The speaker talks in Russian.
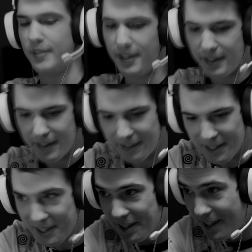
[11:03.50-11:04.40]
Ну посмотри,
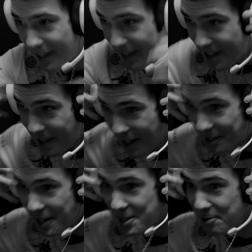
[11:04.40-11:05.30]
как я стреляю.
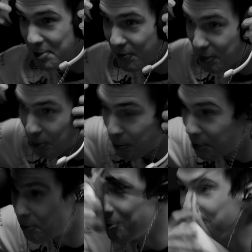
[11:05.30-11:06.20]
отказываюсь в эту
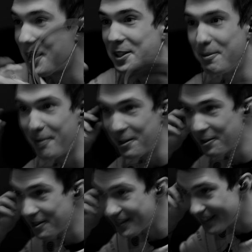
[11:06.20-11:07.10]
играть. А я
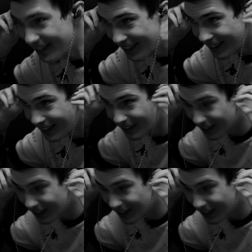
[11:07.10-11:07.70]
еще выиграл. Я еще